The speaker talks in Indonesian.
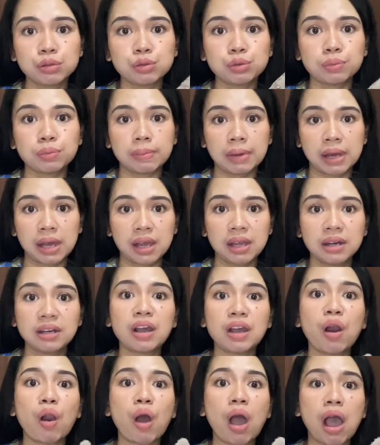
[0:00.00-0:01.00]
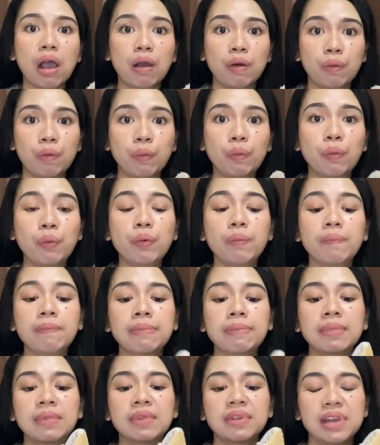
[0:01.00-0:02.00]
cuman kalau aku
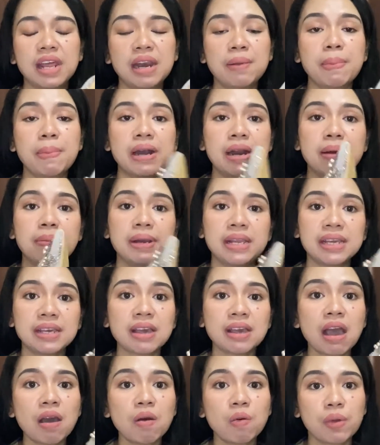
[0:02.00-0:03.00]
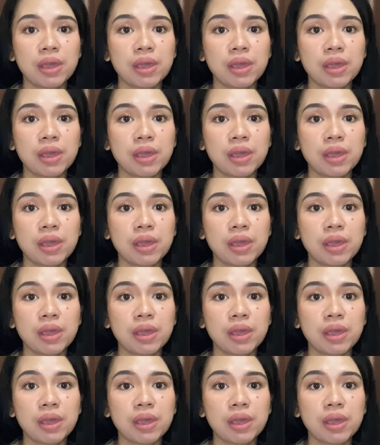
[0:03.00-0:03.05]
daripada beli KW